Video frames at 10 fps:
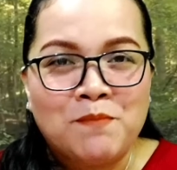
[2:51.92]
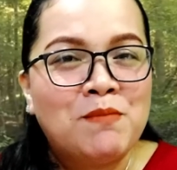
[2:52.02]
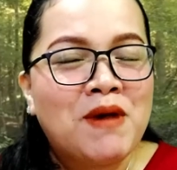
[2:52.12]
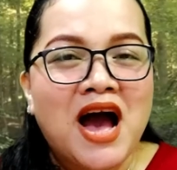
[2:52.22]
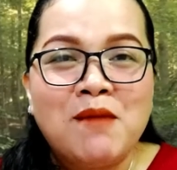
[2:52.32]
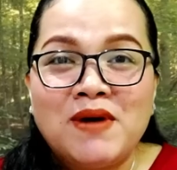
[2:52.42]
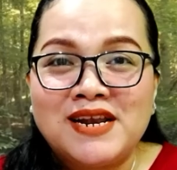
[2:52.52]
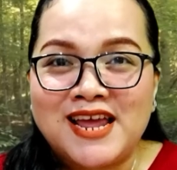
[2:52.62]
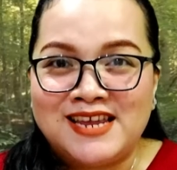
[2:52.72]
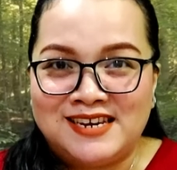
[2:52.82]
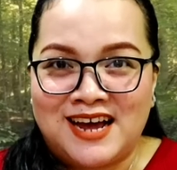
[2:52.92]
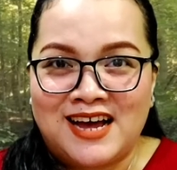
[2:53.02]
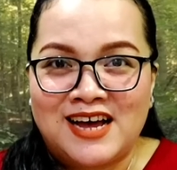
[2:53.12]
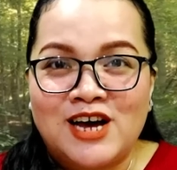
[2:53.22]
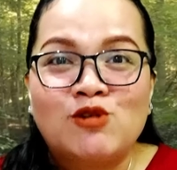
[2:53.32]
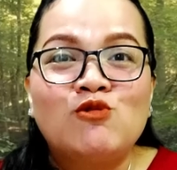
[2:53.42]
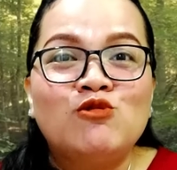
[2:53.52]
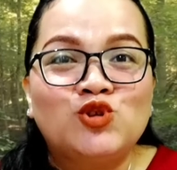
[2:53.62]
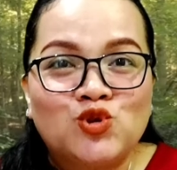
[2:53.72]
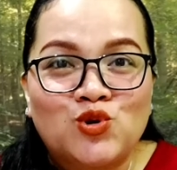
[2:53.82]
Pemahaman eda
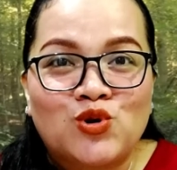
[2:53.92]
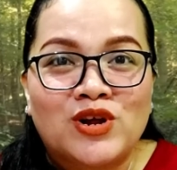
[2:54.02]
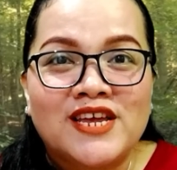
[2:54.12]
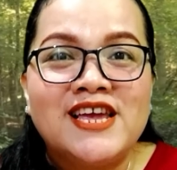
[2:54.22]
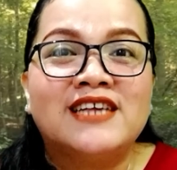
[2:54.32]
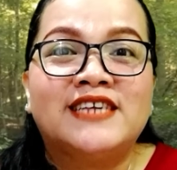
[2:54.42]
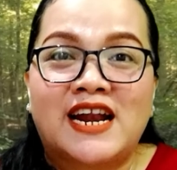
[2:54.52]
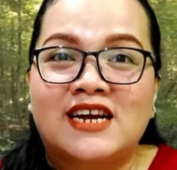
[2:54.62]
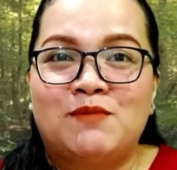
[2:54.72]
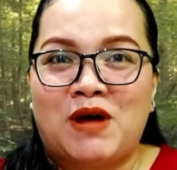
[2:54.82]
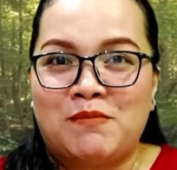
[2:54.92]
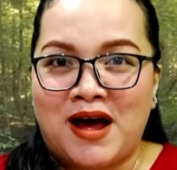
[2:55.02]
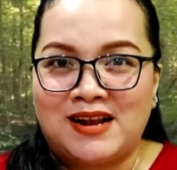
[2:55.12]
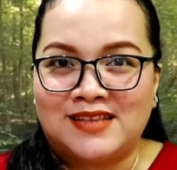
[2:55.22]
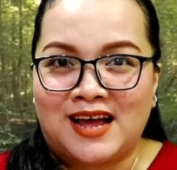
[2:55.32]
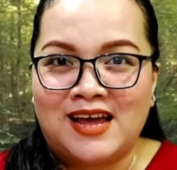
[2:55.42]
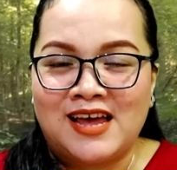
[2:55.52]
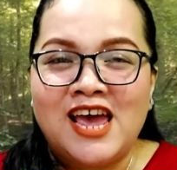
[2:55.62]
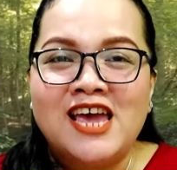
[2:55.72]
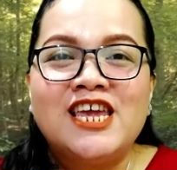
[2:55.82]
rusur jarkan man banta.
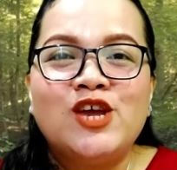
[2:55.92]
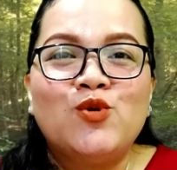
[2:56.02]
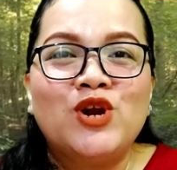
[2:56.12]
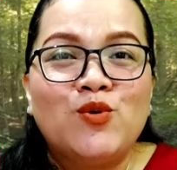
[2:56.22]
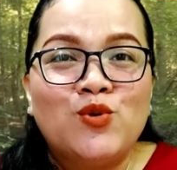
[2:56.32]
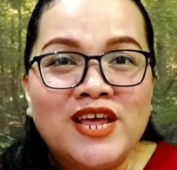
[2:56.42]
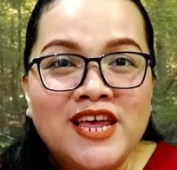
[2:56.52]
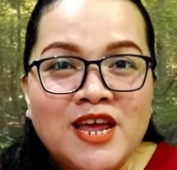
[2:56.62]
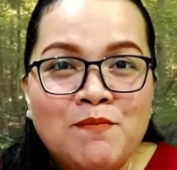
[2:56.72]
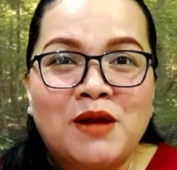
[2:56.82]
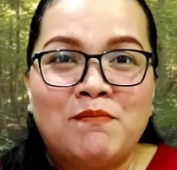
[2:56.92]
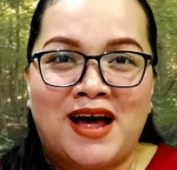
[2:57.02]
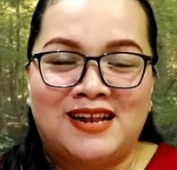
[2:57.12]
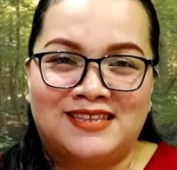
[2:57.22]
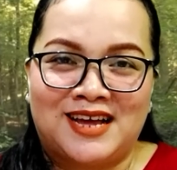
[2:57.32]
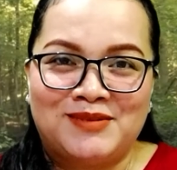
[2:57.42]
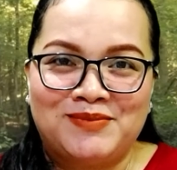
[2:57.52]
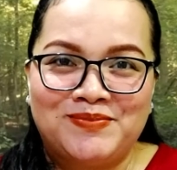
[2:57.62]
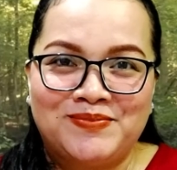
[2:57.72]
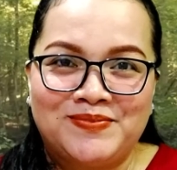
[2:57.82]
I uli-uli himan banta.
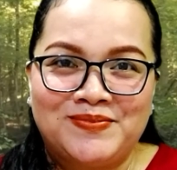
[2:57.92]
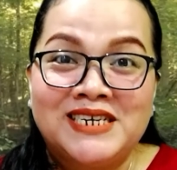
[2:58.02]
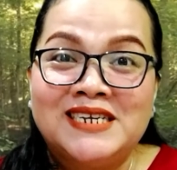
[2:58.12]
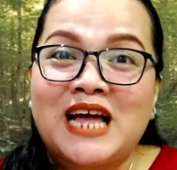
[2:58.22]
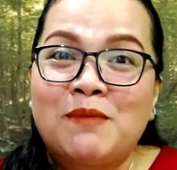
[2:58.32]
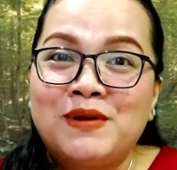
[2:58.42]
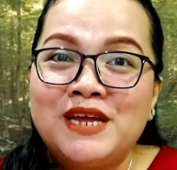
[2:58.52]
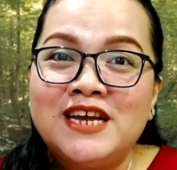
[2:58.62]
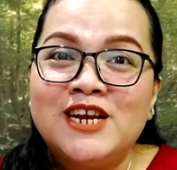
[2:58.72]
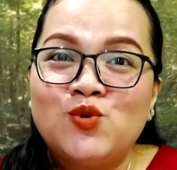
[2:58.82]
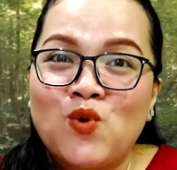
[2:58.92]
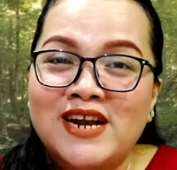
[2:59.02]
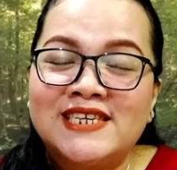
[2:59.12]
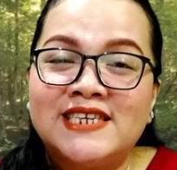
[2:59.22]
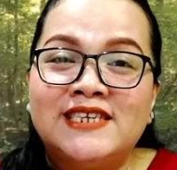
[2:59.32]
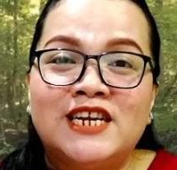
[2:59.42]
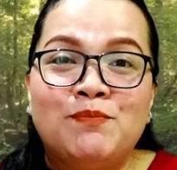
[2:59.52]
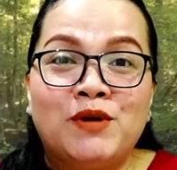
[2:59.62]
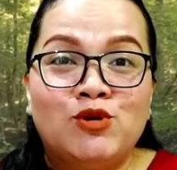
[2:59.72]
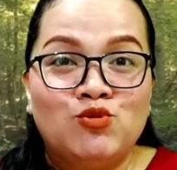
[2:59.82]
Tapi genduari si jadi
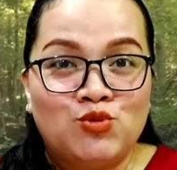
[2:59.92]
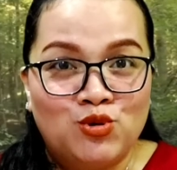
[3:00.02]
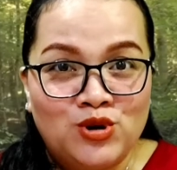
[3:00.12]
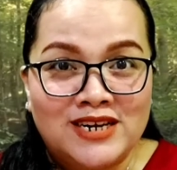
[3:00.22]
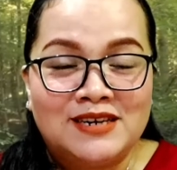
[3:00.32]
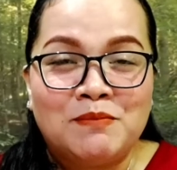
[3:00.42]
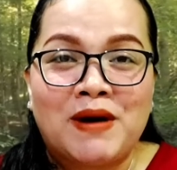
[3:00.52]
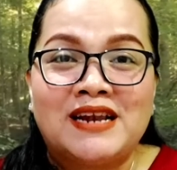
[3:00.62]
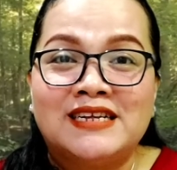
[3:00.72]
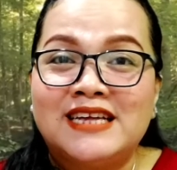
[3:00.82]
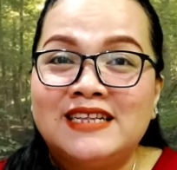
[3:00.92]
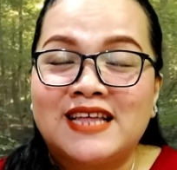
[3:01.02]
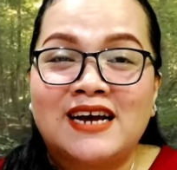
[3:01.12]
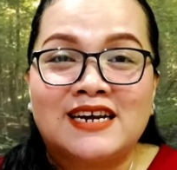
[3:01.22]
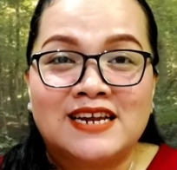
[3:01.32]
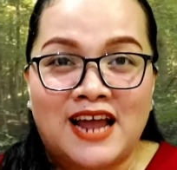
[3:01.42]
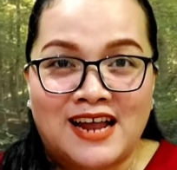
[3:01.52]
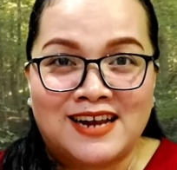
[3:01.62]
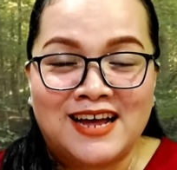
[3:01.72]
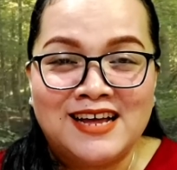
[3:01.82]
penungkunen man kita
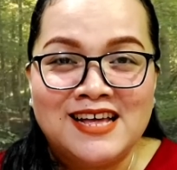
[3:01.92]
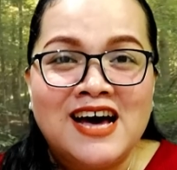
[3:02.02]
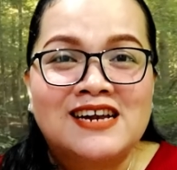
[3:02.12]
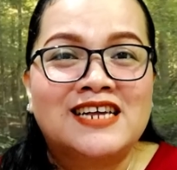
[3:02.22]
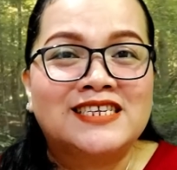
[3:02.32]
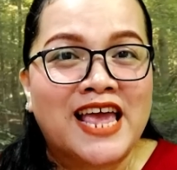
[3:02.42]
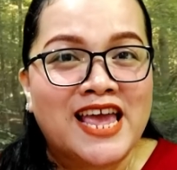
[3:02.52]
krinana, ras